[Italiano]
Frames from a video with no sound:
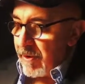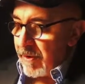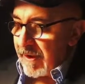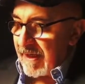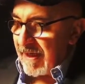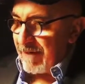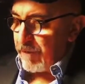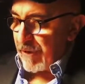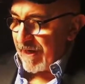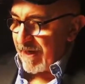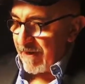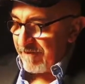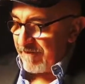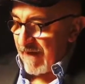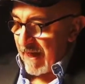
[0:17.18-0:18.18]
che lavora
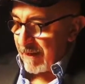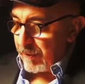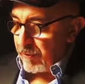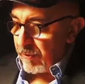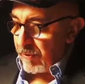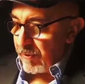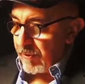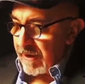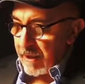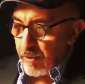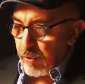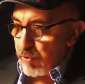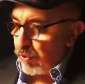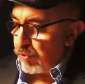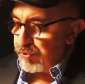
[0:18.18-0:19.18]
nel fango, che
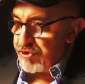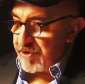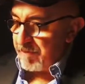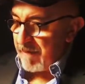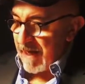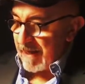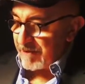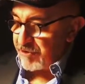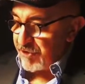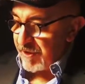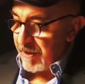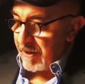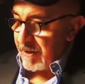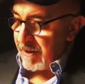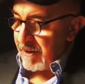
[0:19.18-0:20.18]
non conosce pace,
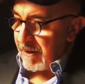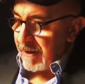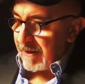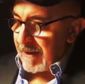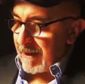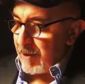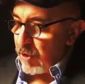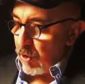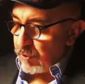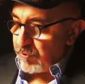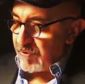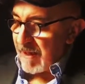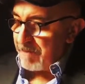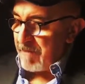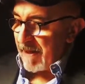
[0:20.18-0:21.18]
che
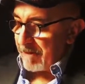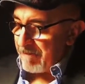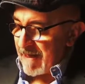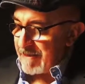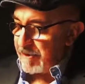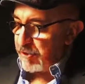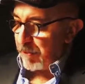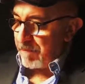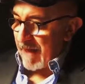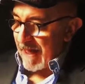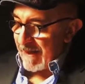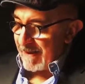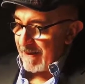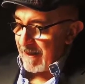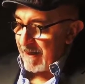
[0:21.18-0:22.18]
lotta per mezzo
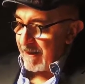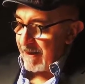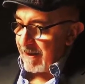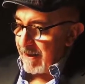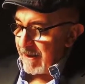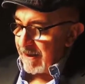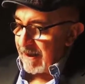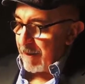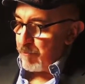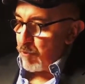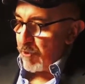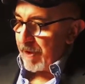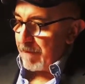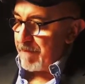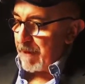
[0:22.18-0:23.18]
pane, che
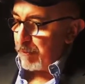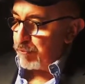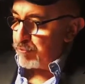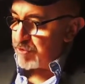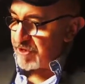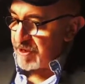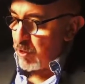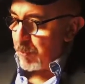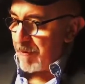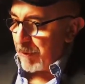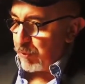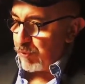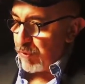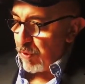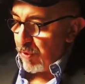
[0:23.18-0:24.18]
muore per un sì o per
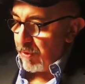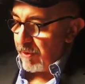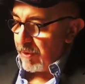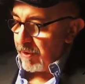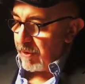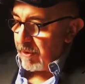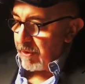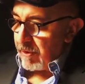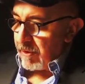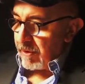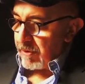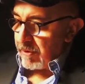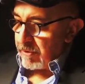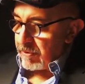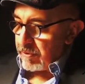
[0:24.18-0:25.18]
un no.
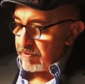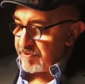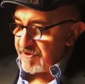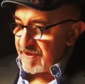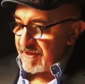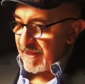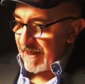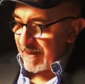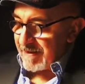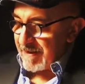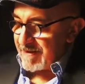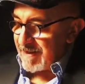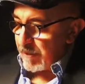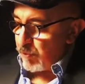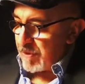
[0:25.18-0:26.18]
Considerate
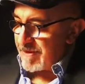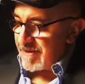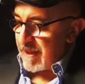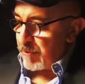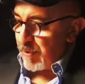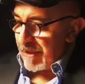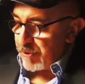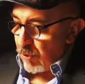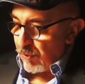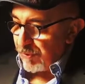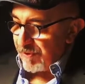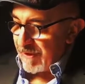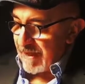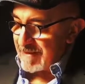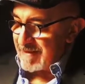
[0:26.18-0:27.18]
se questa è una
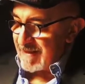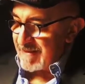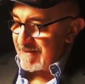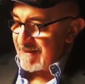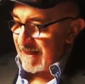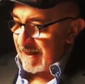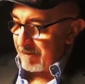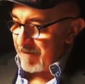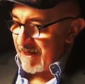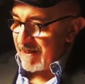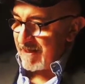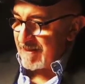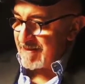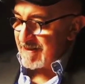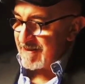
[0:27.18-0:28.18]
donna, senza
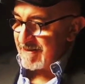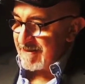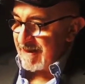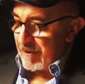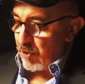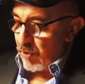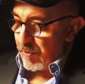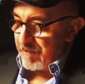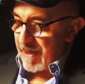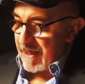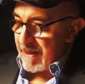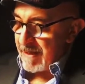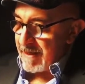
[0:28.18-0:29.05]
capelli e senza nome,